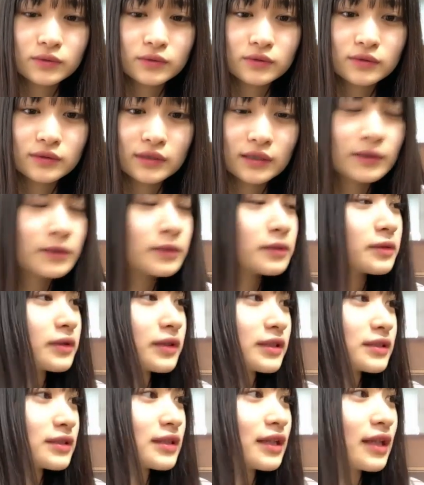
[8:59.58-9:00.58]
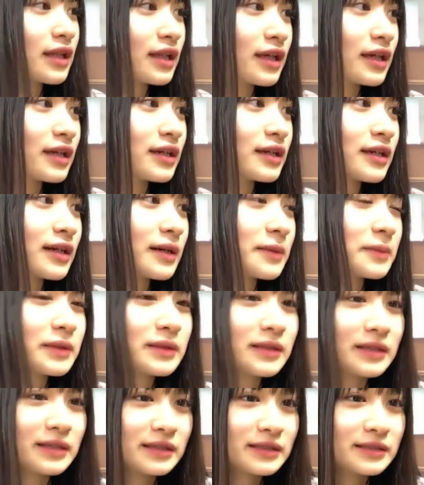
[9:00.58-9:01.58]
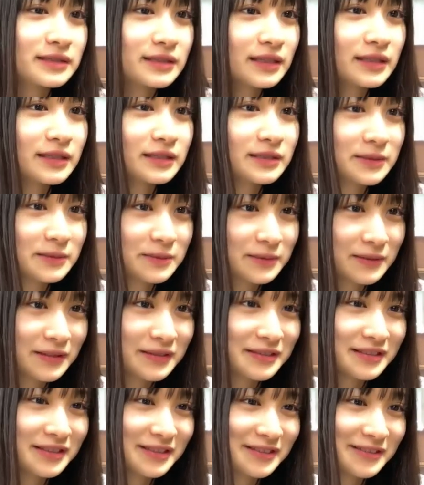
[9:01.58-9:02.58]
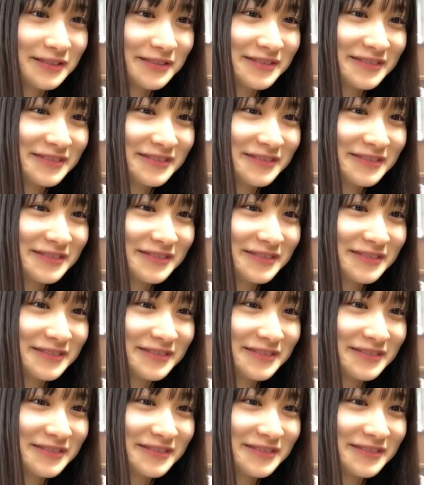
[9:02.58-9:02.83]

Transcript: 結構消したね頑張って消したんですよお母さんと